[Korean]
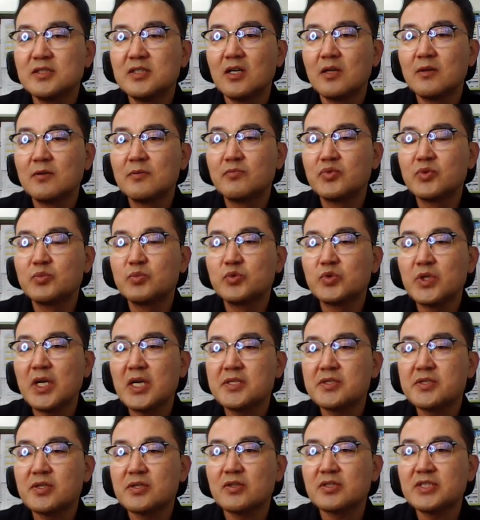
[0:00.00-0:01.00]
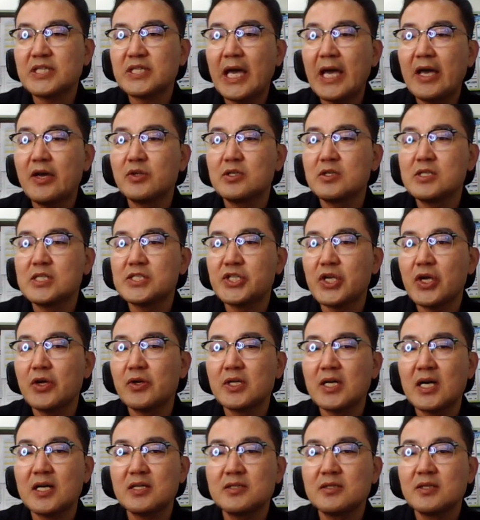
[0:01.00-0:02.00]
이런 부분에 있어서 자연을
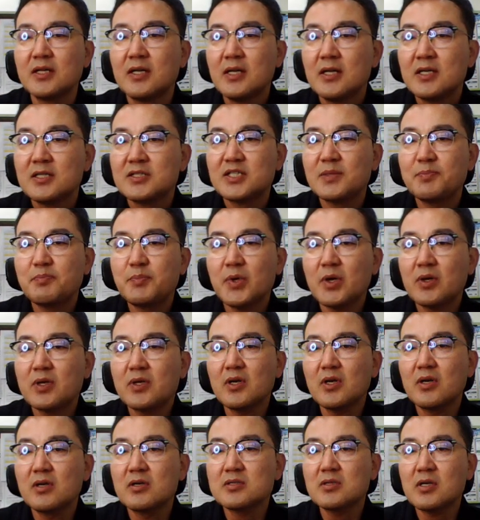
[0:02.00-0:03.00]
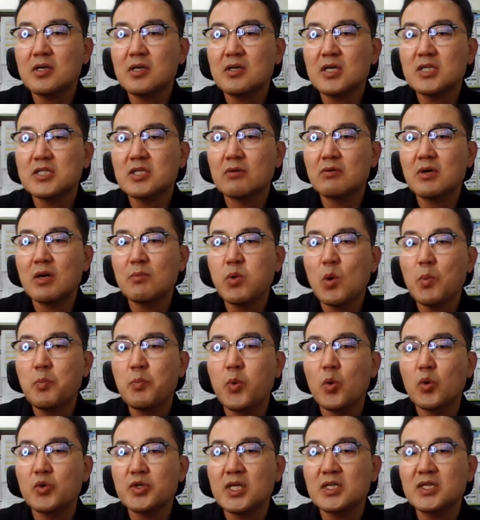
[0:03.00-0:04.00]
재현한 집벽형 석가선과
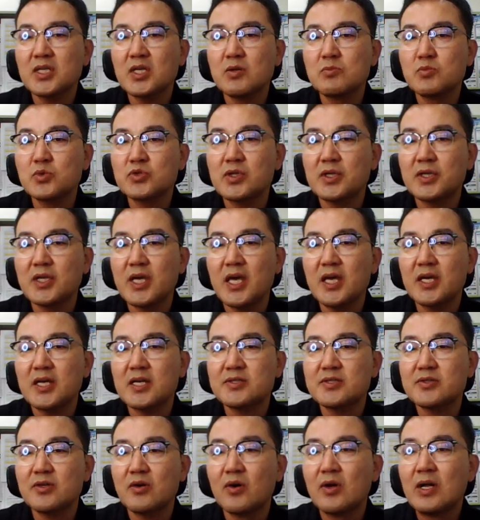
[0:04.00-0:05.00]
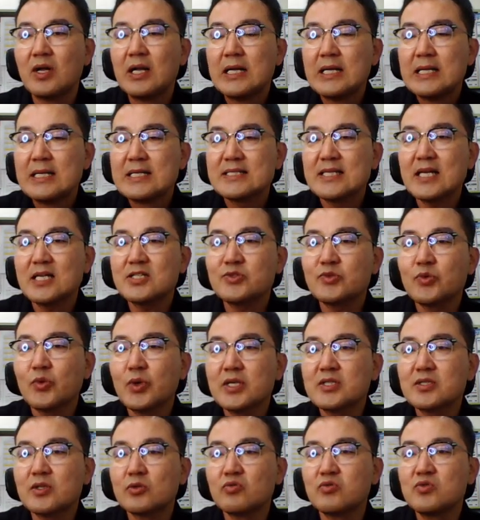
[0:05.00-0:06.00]
폭포, 색대 연못을 계획해서
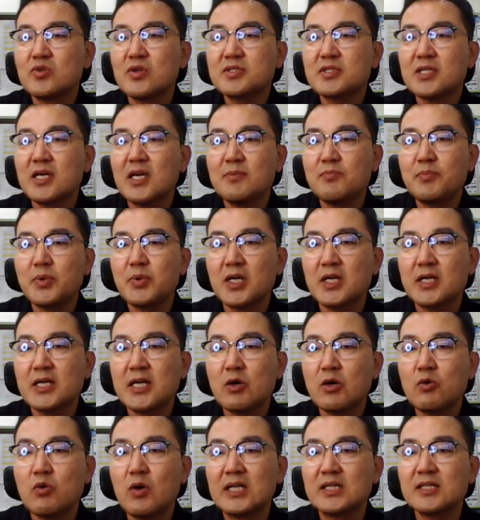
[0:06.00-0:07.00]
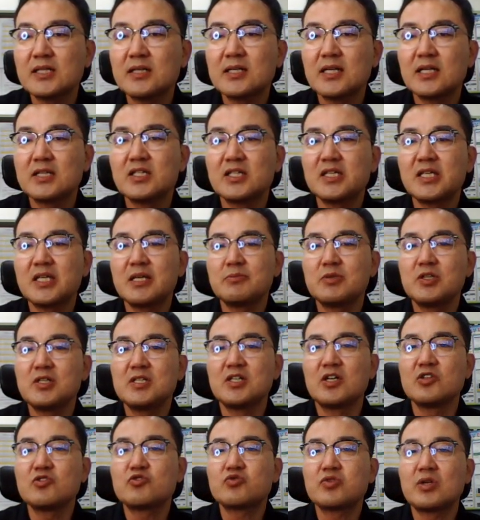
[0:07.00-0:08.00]
산속에서 둘러싸인 편안하고 아늑한
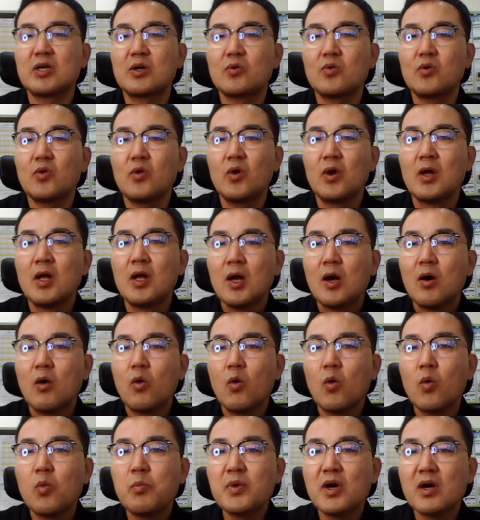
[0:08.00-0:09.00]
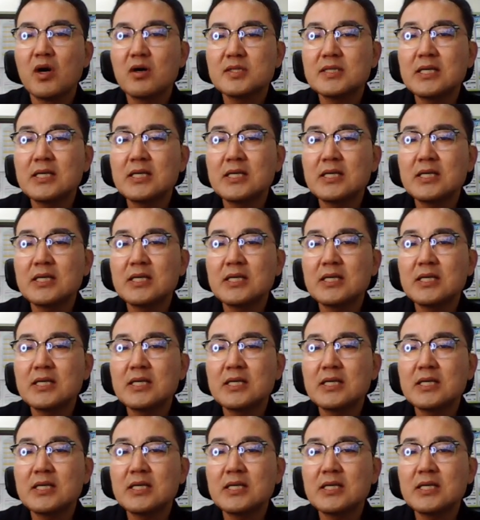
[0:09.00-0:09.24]
느낌을 연출하고 옹벽